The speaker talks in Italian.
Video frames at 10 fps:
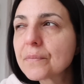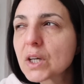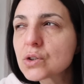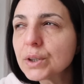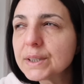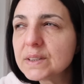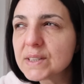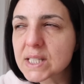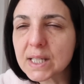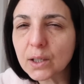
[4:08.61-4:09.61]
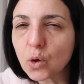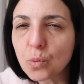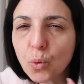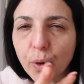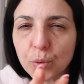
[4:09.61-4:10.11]
so che deve stare
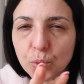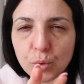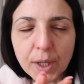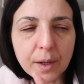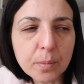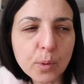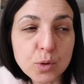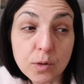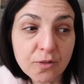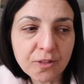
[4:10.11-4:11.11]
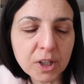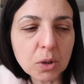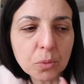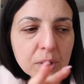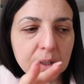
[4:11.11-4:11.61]
comunque un'ora a riposo in
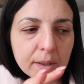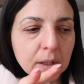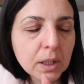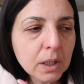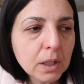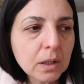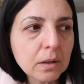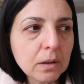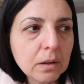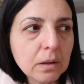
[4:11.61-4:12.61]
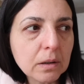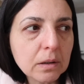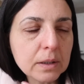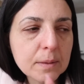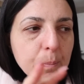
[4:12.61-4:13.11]
frigo, quindi
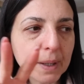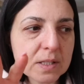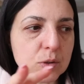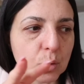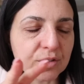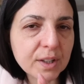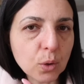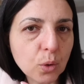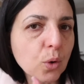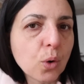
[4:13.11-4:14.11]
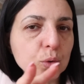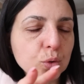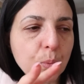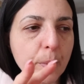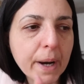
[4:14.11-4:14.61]
uh, l'impasto lo farò
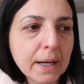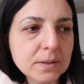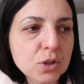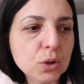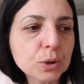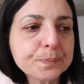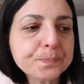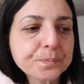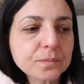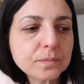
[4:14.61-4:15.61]
dopo pranzo,